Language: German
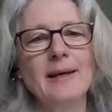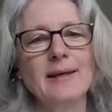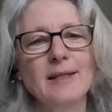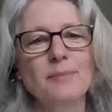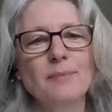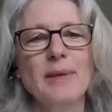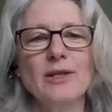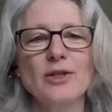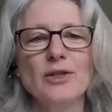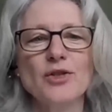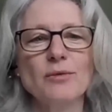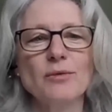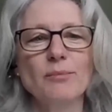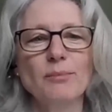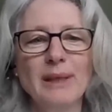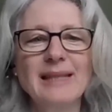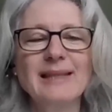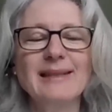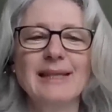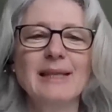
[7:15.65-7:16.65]
die Menschen
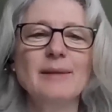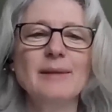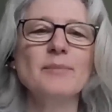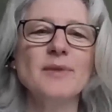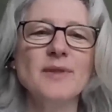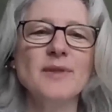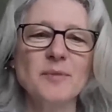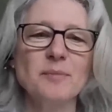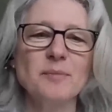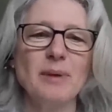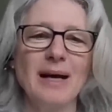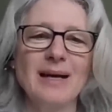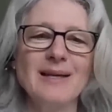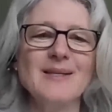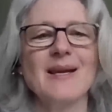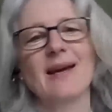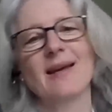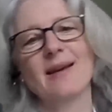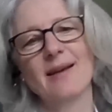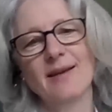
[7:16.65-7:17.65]
mitnimmt bei
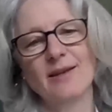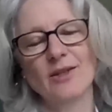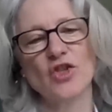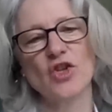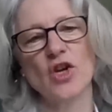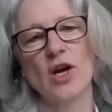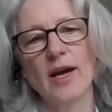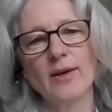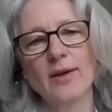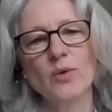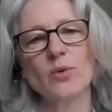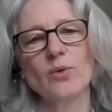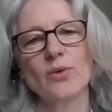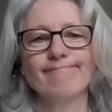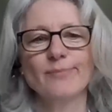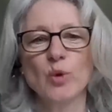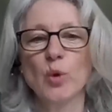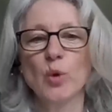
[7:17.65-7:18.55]
seiner Entscheidung.